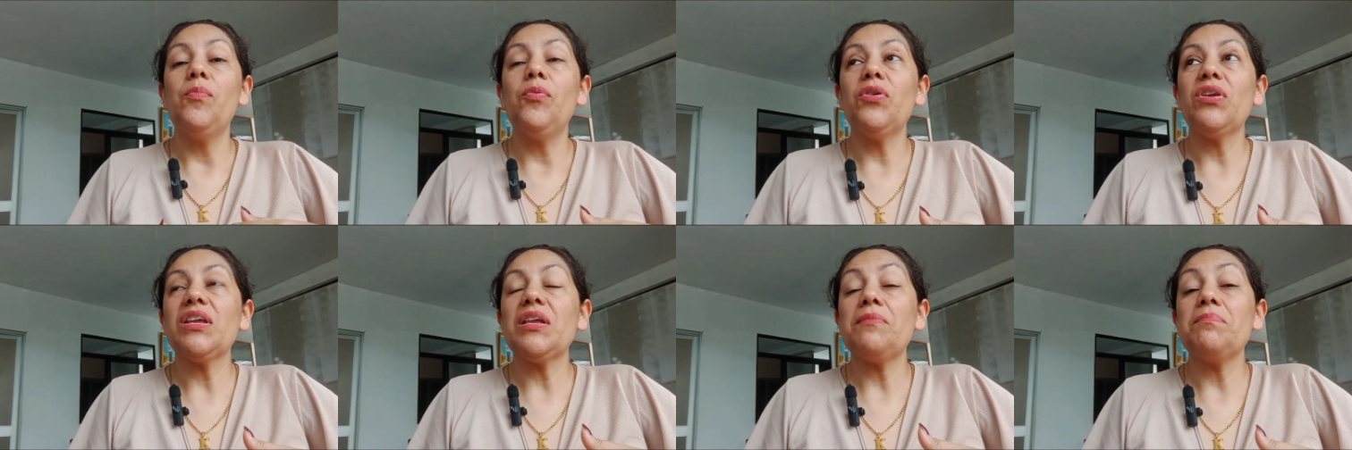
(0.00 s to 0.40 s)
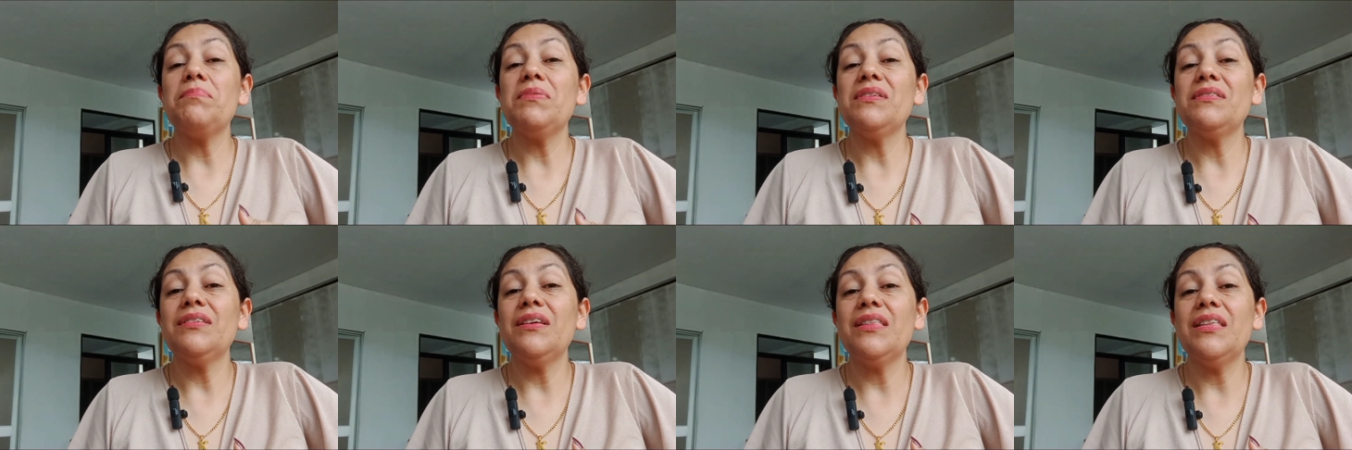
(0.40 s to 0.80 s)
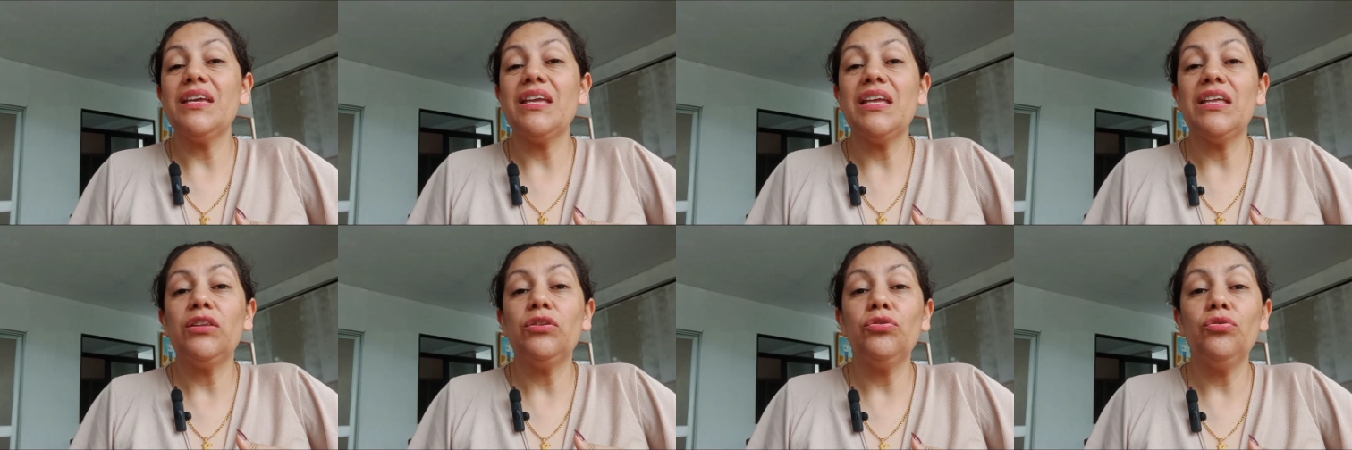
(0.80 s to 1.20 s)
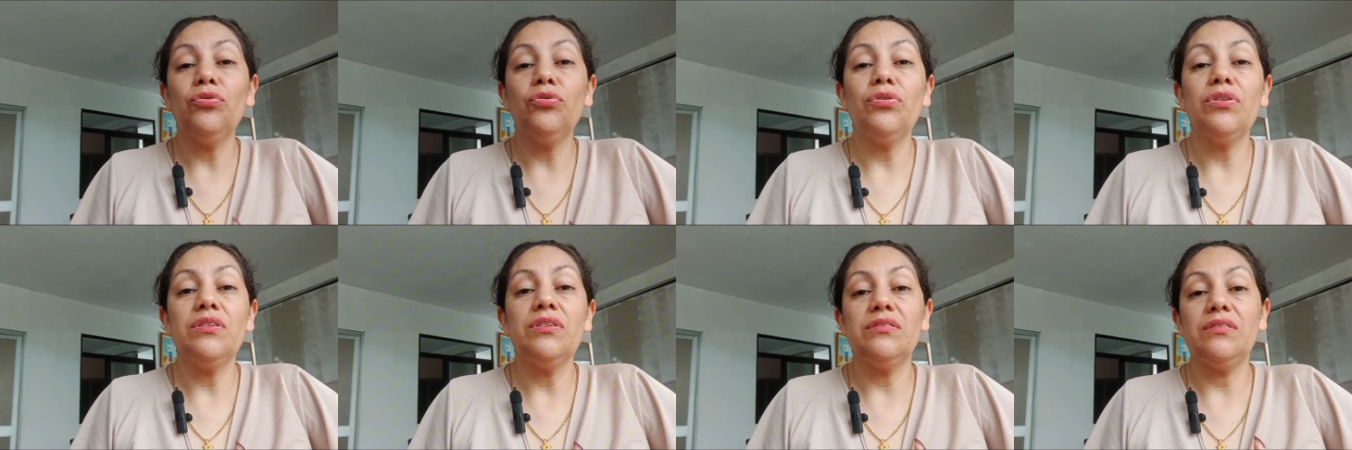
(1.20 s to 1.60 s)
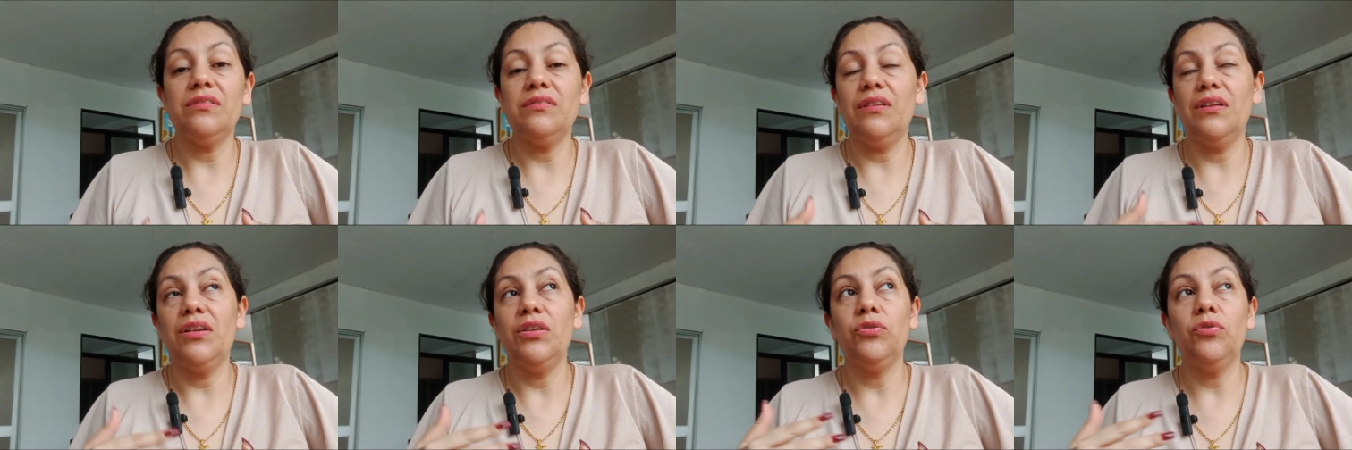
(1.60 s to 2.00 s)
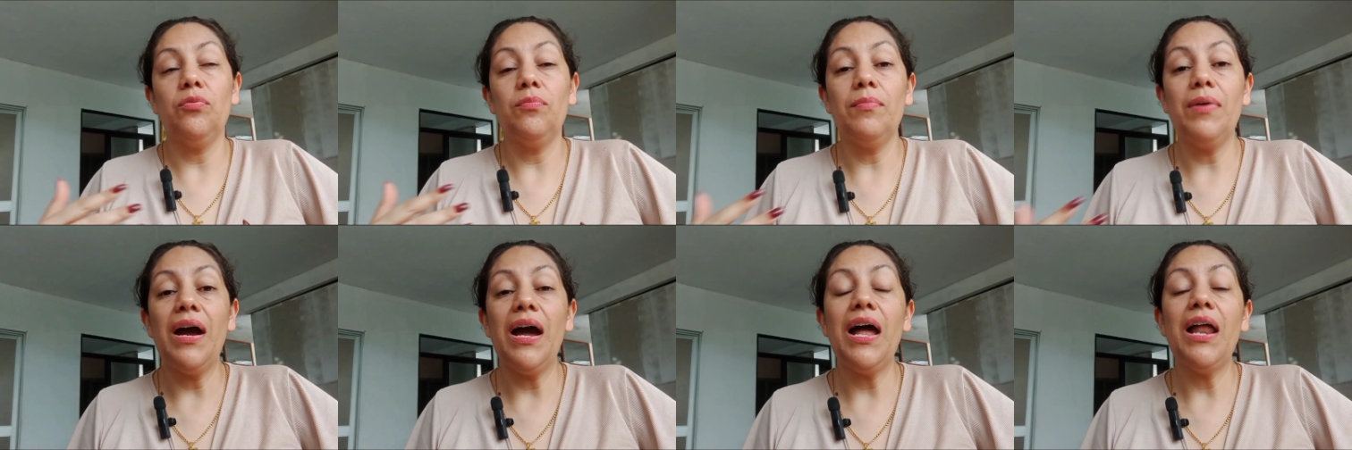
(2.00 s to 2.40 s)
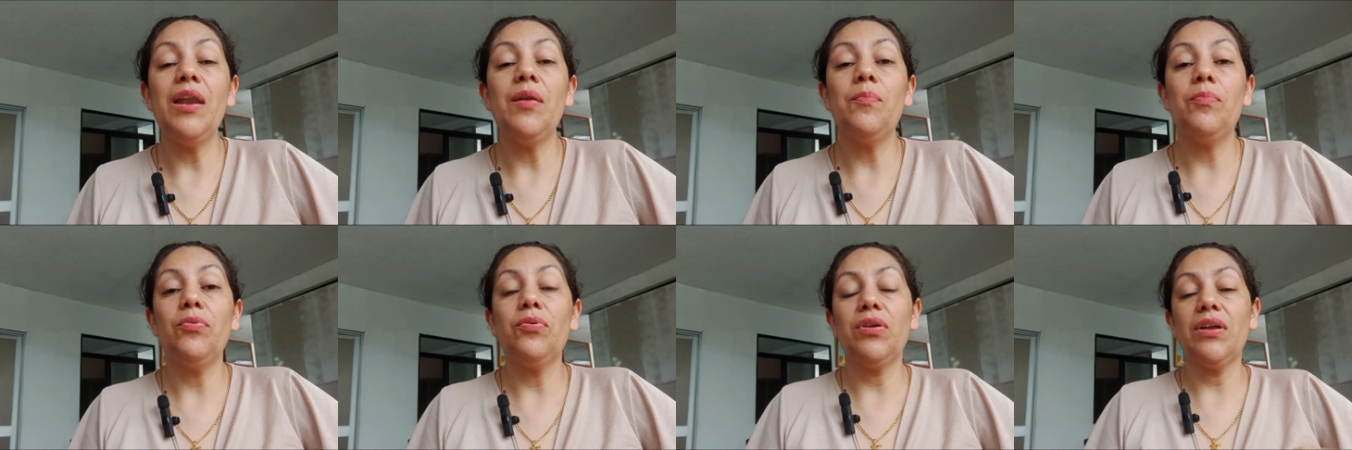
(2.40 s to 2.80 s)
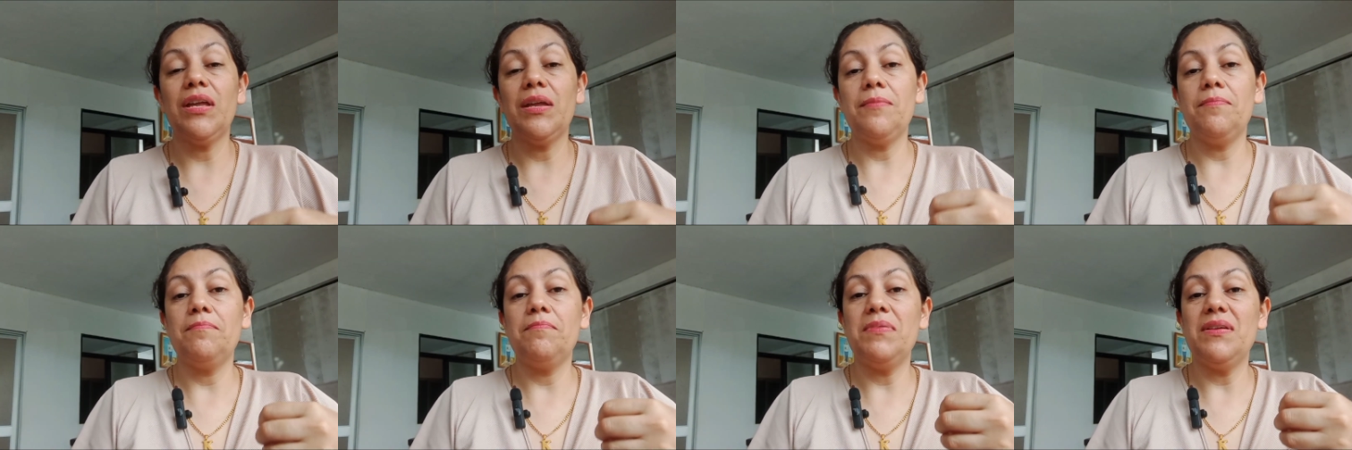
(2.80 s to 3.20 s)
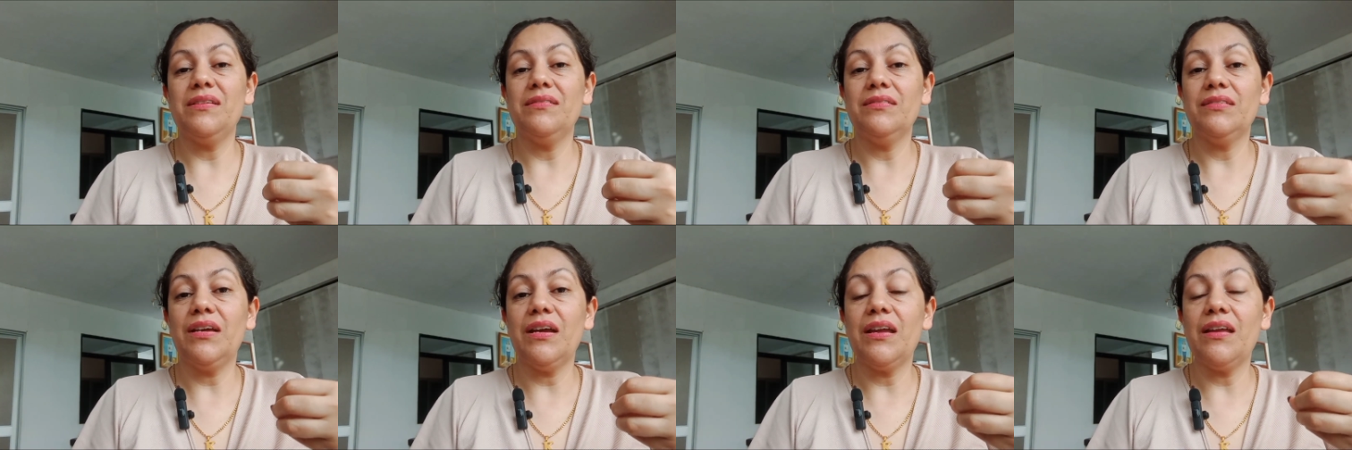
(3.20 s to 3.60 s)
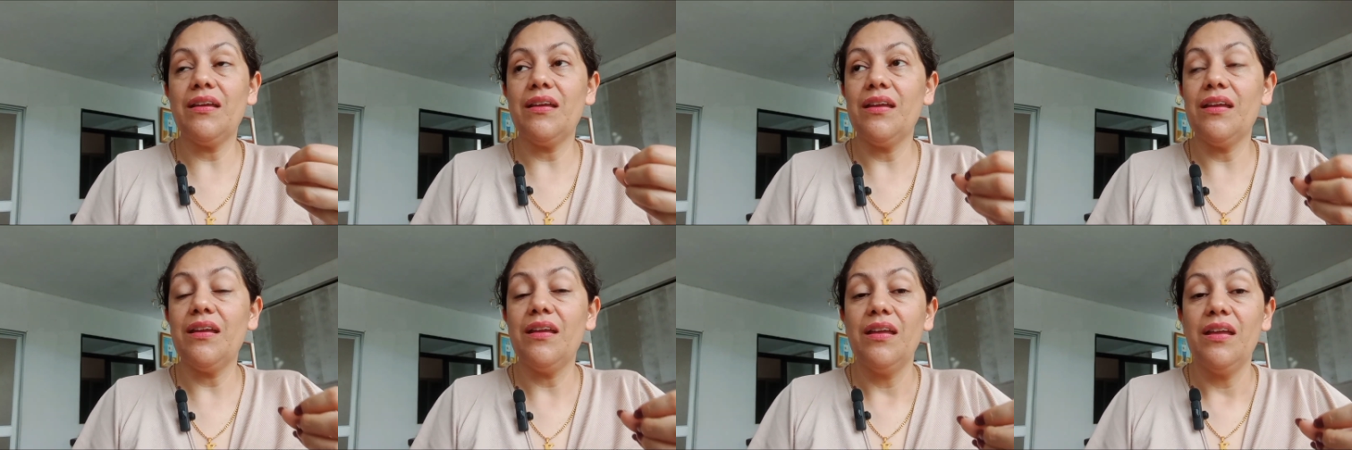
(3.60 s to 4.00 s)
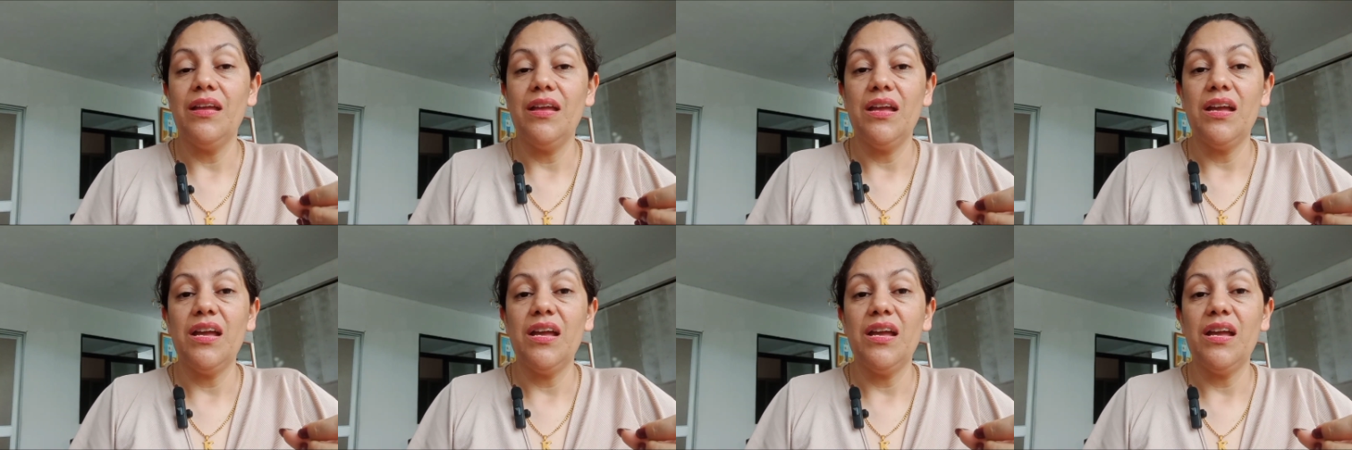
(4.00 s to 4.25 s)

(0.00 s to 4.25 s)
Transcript: porque piensa de que todo le está saliendo mal, porque piensa que,